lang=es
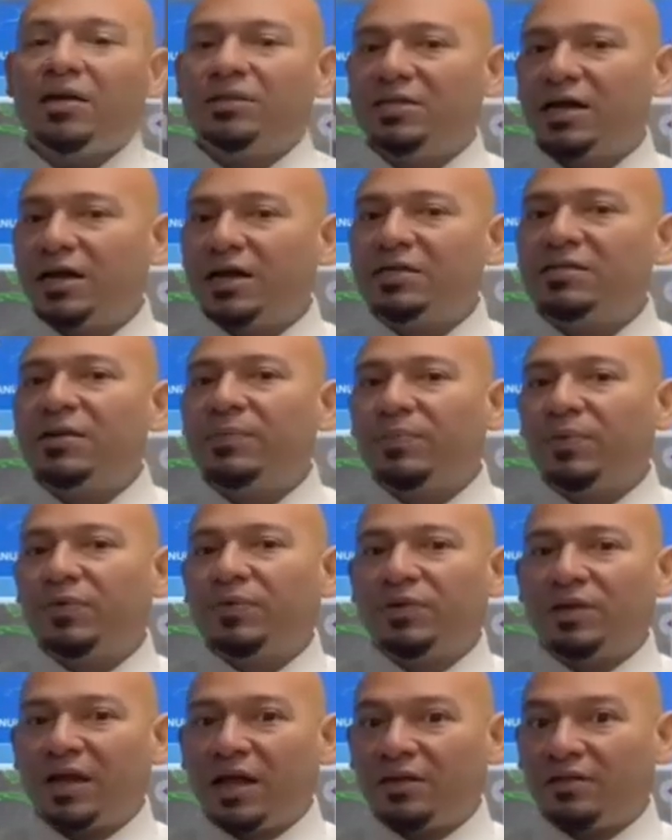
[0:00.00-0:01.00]
ya que se
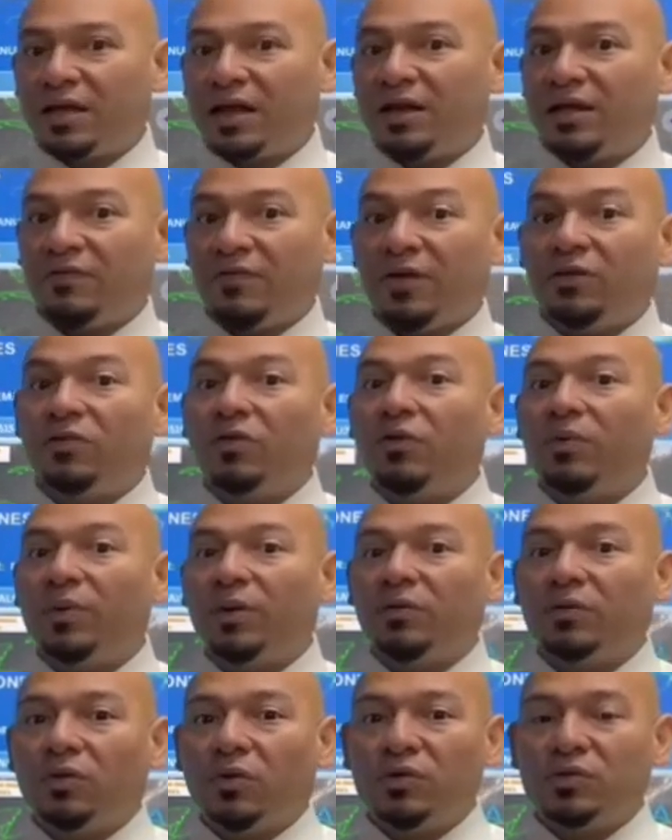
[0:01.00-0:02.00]
podrían dar eventos
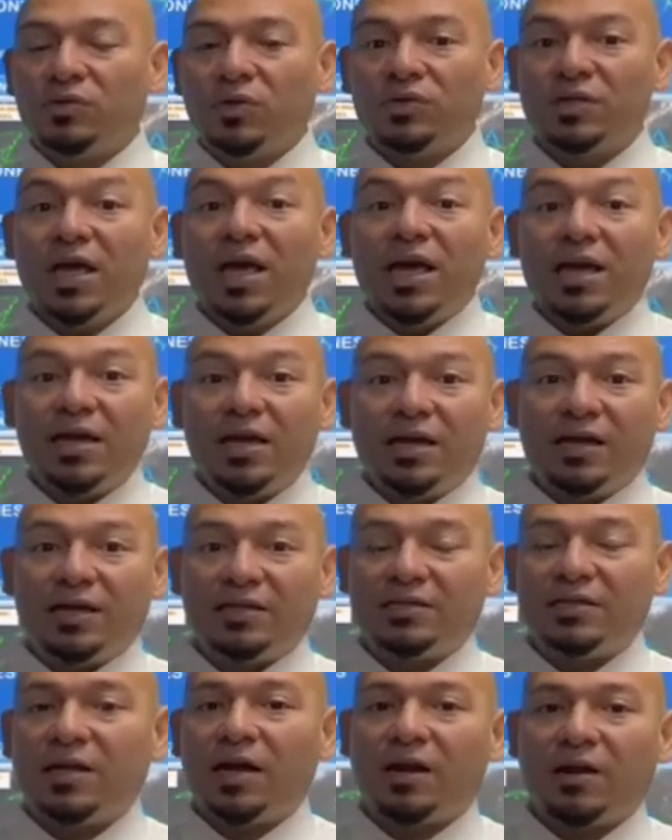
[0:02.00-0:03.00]
ventosos y
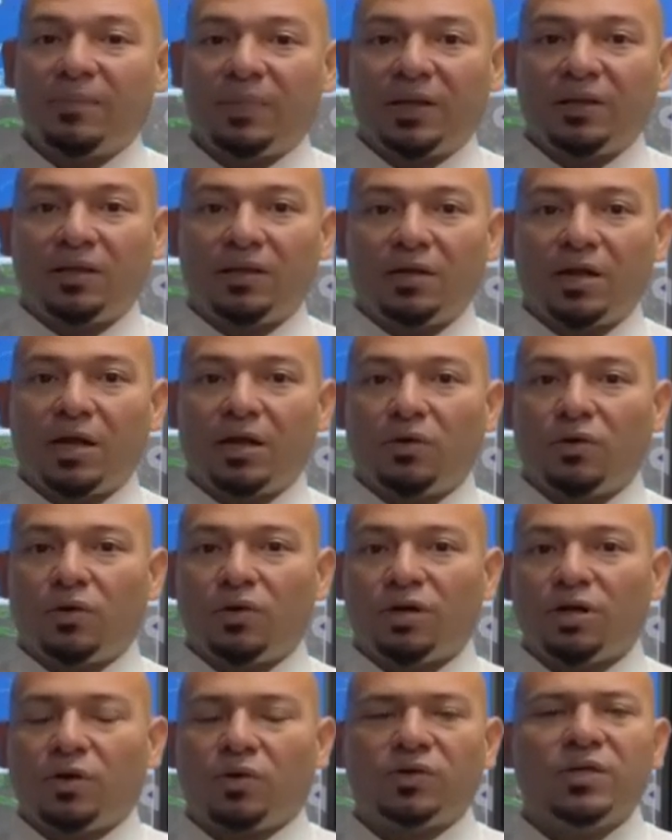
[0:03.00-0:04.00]
crecidas repentinas en
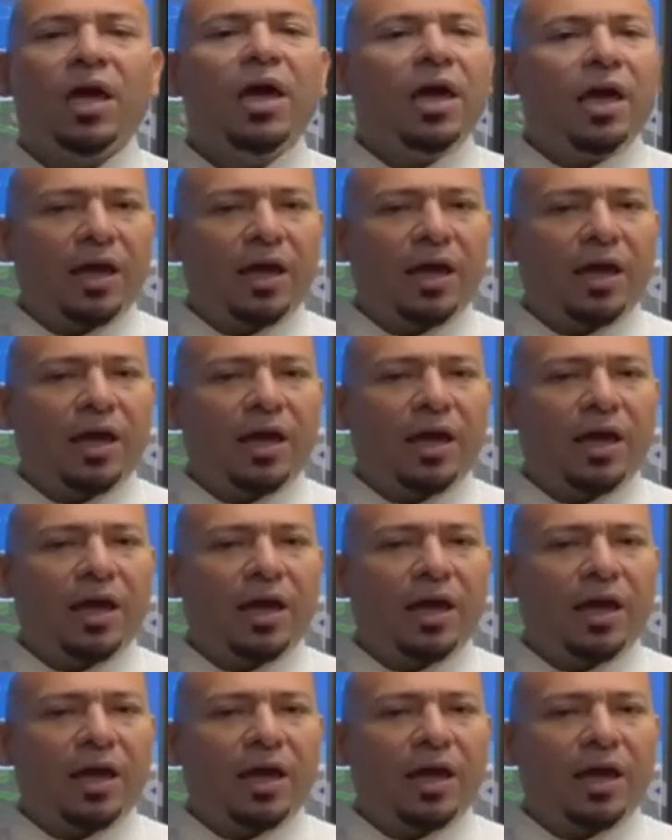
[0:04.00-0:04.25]
los ríos.